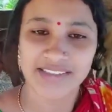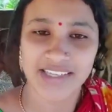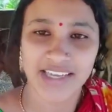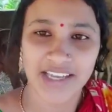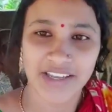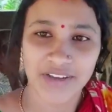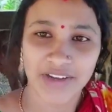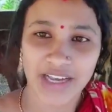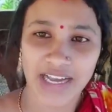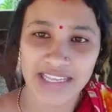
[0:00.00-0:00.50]
যাই
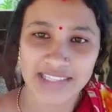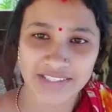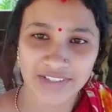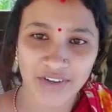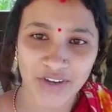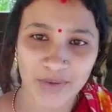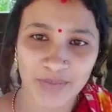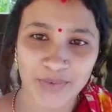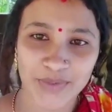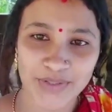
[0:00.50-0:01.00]
হোক আজকে
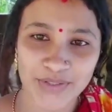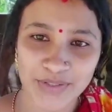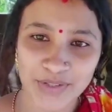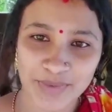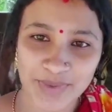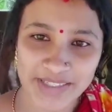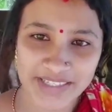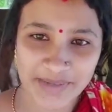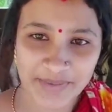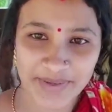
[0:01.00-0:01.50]
অল্পর জন্য
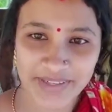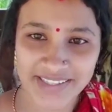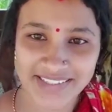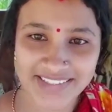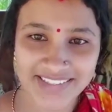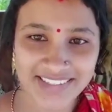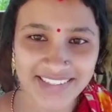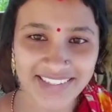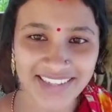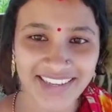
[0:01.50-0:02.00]
বেঁচে
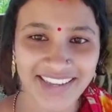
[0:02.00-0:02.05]
ফিরেছি